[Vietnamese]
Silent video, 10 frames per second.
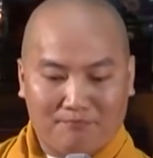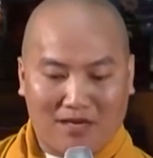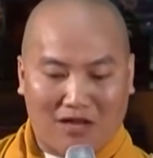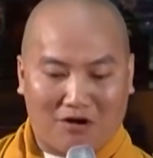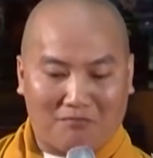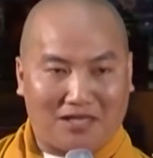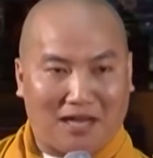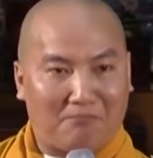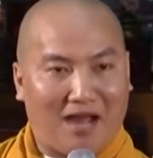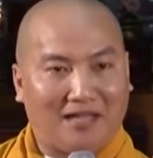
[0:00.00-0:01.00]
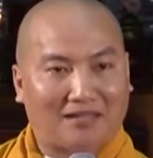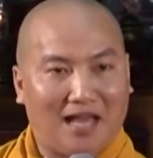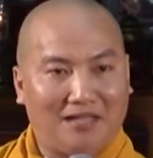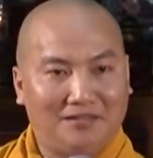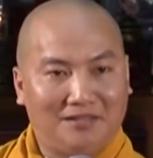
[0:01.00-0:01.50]
Bắt đầu anh mới cầm hai
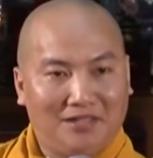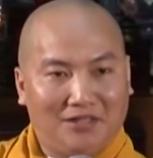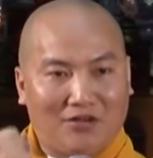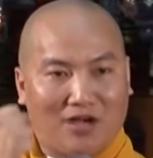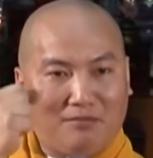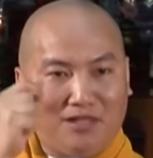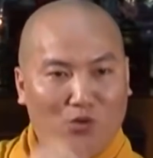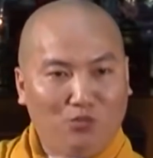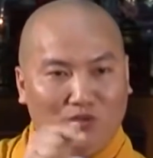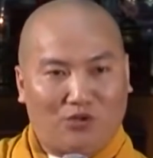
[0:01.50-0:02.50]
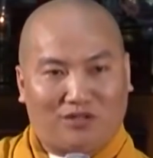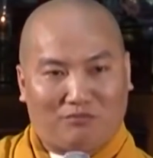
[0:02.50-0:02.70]
tay, rồi anh mới nhúng vô